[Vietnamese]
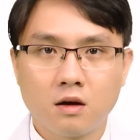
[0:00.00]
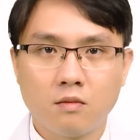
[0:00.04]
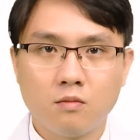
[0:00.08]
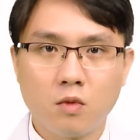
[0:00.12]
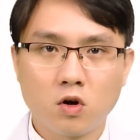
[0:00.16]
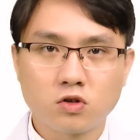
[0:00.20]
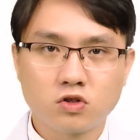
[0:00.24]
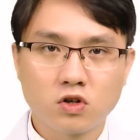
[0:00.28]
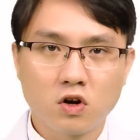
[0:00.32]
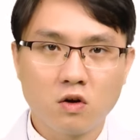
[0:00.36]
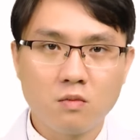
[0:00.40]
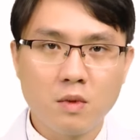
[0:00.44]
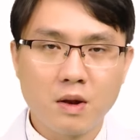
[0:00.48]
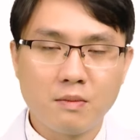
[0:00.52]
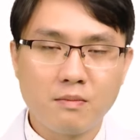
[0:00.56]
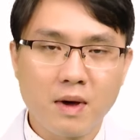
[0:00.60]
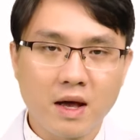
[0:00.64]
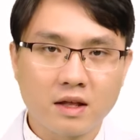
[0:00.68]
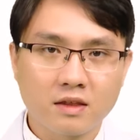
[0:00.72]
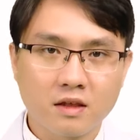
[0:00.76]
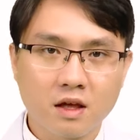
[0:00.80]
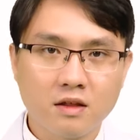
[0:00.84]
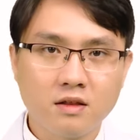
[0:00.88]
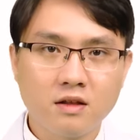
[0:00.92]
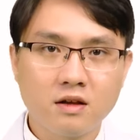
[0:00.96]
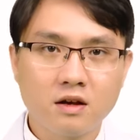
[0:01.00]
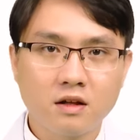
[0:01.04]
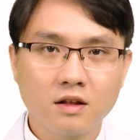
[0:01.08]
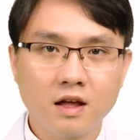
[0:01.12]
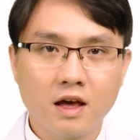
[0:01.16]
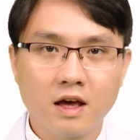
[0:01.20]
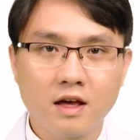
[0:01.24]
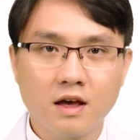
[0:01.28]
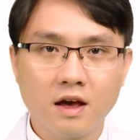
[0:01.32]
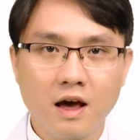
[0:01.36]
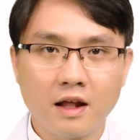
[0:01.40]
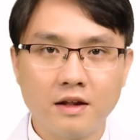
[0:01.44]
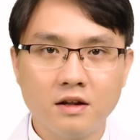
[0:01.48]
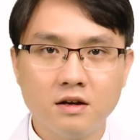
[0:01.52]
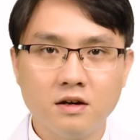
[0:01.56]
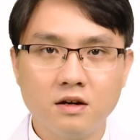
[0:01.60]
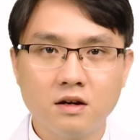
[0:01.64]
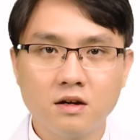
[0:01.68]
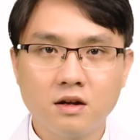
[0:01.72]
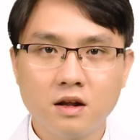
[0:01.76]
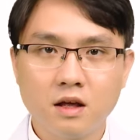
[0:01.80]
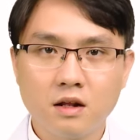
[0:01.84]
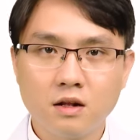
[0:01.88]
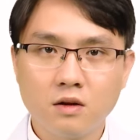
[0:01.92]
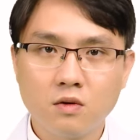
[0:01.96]
Một số bệnh mãn tính có thể ảnh
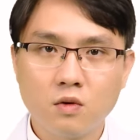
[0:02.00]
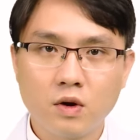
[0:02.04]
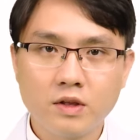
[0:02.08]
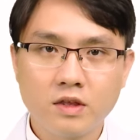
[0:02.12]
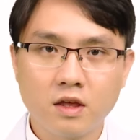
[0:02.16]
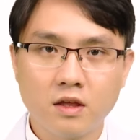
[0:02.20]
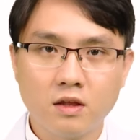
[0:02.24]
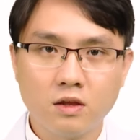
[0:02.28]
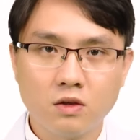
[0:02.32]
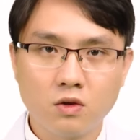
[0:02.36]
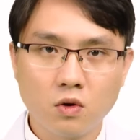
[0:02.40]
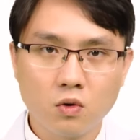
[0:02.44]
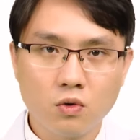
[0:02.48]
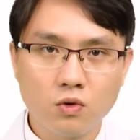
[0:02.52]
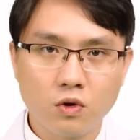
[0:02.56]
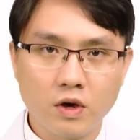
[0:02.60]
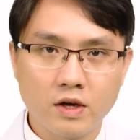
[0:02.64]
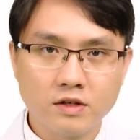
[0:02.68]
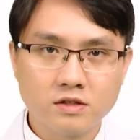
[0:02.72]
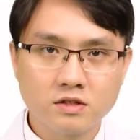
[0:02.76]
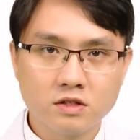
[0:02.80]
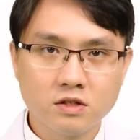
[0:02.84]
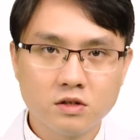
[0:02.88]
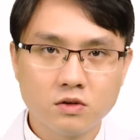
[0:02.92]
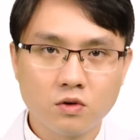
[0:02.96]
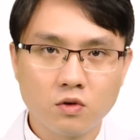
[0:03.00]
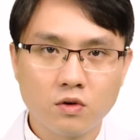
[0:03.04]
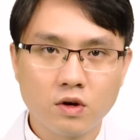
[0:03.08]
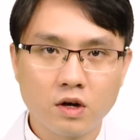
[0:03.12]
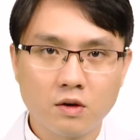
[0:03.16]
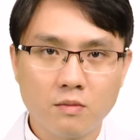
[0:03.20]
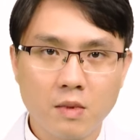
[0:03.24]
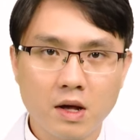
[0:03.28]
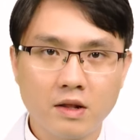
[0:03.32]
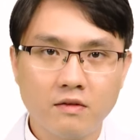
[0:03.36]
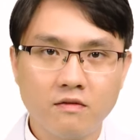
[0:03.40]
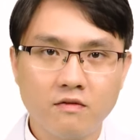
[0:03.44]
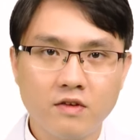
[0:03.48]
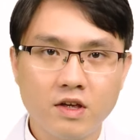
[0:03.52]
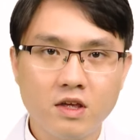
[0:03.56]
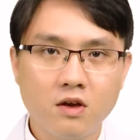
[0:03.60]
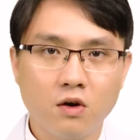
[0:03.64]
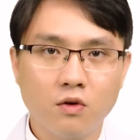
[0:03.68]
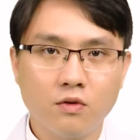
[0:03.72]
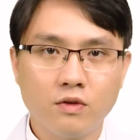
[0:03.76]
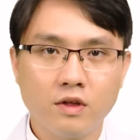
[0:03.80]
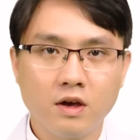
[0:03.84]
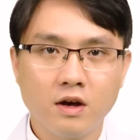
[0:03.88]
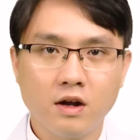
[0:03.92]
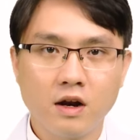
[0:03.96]
hưởng đến quá trình chu chuyển xương của người bệnh, ví
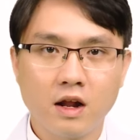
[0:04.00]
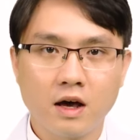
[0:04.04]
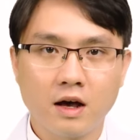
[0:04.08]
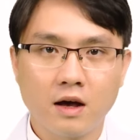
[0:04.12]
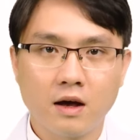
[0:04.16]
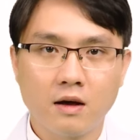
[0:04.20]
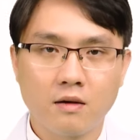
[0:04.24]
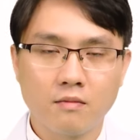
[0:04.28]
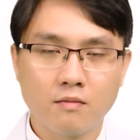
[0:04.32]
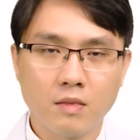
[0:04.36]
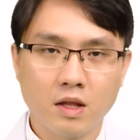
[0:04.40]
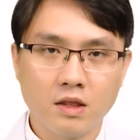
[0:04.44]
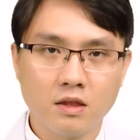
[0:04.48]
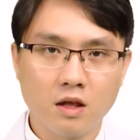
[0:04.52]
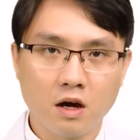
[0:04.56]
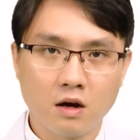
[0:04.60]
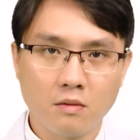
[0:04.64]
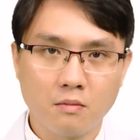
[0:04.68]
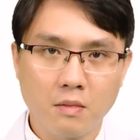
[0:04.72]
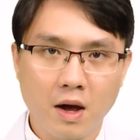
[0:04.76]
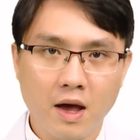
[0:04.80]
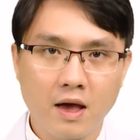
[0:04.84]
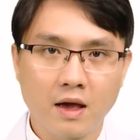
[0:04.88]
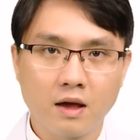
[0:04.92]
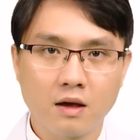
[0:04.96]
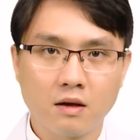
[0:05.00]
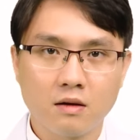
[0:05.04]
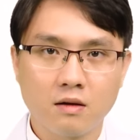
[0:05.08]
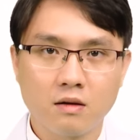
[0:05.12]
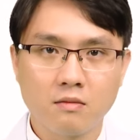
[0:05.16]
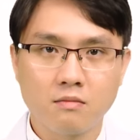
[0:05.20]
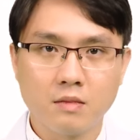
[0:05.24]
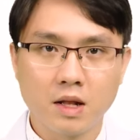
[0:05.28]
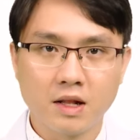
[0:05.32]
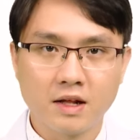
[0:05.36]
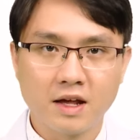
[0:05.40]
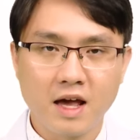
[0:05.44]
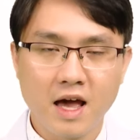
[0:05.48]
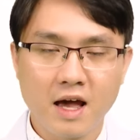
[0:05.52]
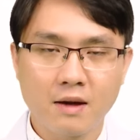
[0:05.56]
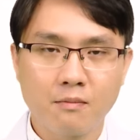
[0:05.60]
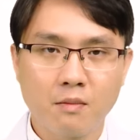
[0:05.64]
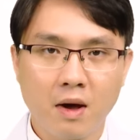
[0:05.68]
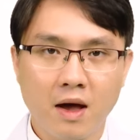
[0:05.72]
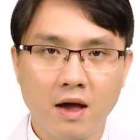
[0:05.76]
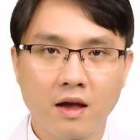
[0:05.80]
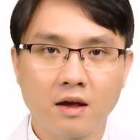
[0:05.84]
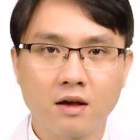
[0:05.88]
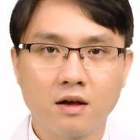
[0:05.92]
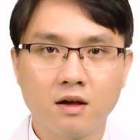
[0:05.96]
dụ như là bệnh thận mạn, bệnh gan
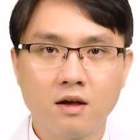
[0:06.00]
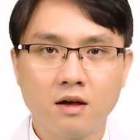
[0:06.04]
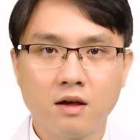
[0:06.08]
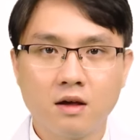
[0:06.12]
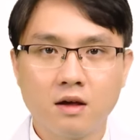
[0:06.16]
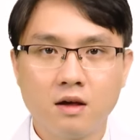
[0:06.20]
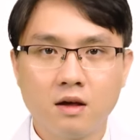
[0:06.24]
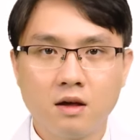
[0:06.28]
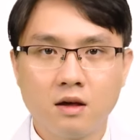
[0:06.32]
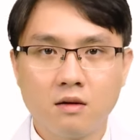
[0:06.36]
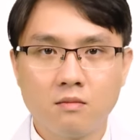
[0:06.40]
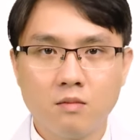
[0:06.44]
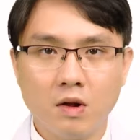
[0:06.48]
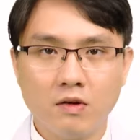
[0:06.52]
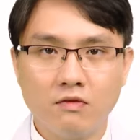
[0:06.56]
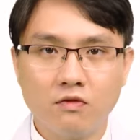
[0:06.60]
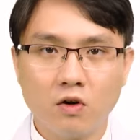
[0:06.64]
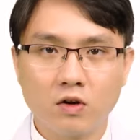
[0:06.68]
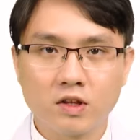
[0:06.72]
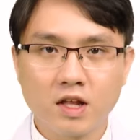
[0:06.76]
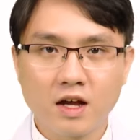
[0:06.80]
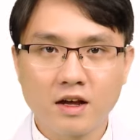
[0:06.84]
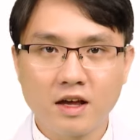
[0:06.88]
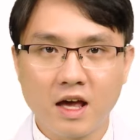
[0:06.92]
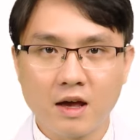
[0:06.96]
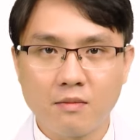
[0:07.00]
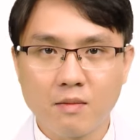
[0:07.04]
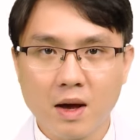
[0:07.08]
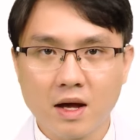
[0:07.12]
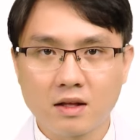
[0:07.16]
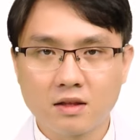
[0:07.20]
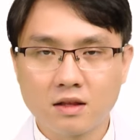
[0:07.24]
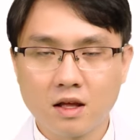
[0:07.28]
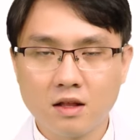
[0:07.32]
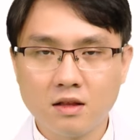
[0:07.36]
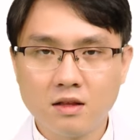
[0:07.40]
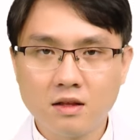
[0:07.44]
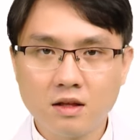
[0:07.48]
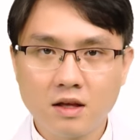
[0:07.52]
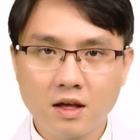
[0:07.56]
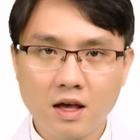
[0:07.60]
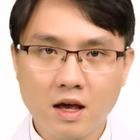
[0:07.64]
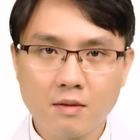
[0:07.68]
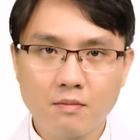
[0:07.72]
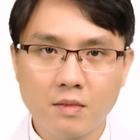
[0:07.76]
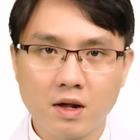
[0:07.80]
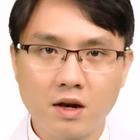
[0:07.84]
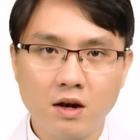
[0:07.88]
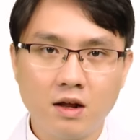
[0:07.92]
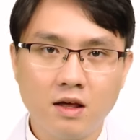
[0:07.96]
mạn, bệnh phổi tắc nghẽn mãn tính,
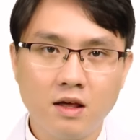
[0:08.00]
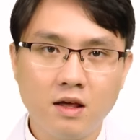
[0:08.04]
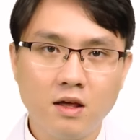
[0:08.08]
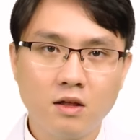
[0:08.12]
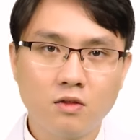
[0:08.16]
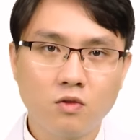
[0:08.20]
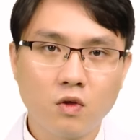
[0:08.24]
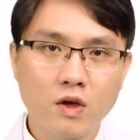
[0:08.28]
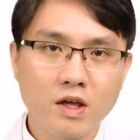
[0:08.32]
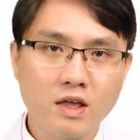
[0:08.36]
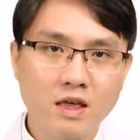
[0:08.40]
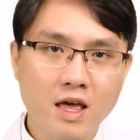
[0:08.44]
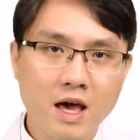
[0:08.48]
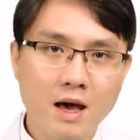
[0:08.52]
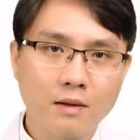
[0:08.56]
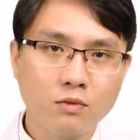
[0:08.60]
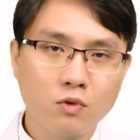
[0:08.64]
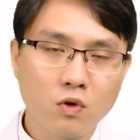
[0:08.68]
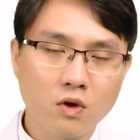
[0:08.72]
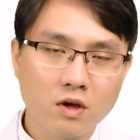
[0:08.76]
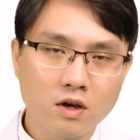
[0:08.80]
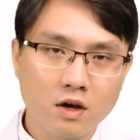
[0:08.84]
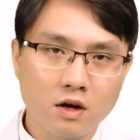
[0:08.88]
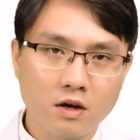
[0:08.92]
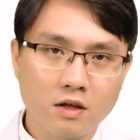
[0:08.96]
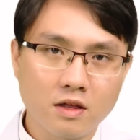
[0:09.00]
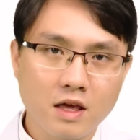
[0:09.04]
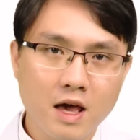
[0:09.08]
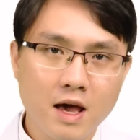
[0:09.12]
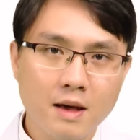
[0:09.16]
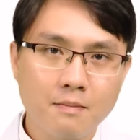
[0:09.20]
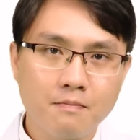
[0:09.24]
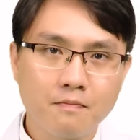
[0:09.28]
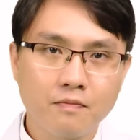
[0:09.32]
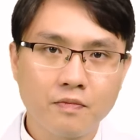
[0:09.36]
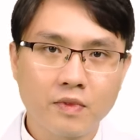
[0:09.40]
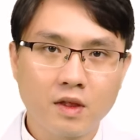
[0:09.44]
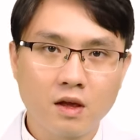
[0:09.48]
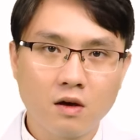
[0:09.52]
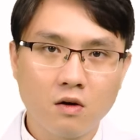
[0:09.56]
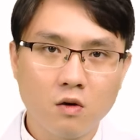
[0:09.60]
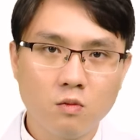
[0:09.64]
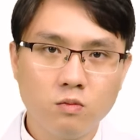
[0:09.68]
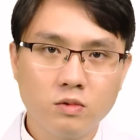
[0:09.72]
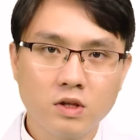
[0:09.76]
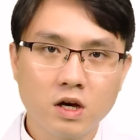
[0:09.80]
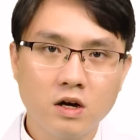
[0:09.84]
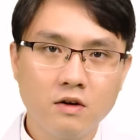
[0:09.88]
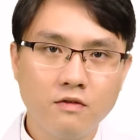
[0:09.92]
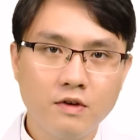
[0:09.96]
các bệnh lý tuyến giáp, tuyến thượng giáp,
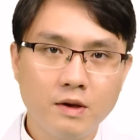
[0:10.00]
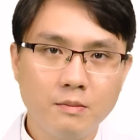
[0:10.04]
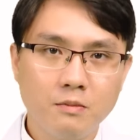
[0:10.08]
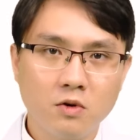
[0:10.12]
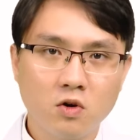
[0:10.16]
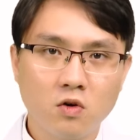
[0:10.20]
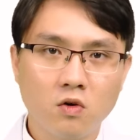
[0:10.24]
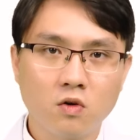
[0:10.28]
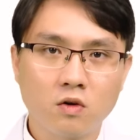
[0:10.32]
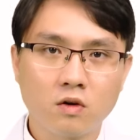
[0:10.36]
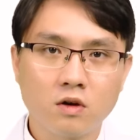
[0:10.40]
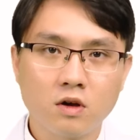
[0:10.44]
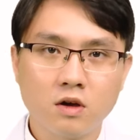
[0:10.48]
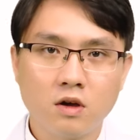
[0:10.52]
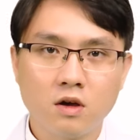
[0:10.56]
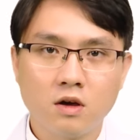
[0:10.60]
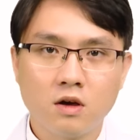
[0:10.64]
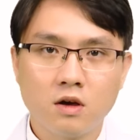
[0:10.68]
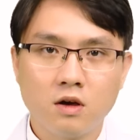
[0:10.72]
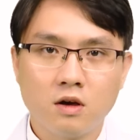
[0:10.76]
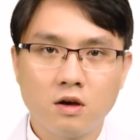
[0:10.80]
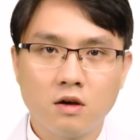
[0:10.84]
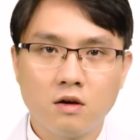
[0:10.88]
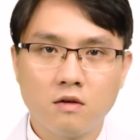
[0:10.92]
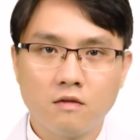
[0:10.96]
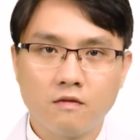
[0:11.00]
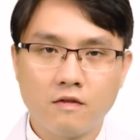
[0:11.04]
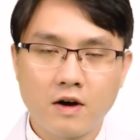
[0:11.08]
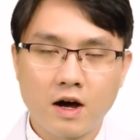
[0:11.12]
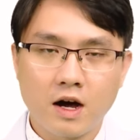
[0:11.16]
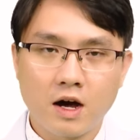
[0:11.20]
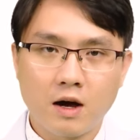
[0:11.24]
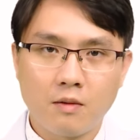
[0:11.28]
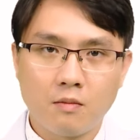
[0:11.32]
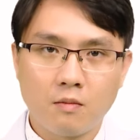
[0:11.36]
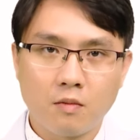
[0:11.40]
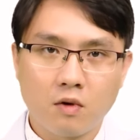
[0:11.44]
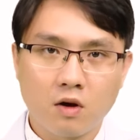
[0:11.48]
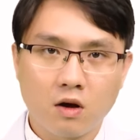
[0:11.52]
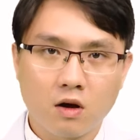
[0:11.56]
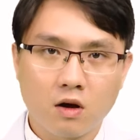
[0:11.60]
ung thư, viêm ruột. Và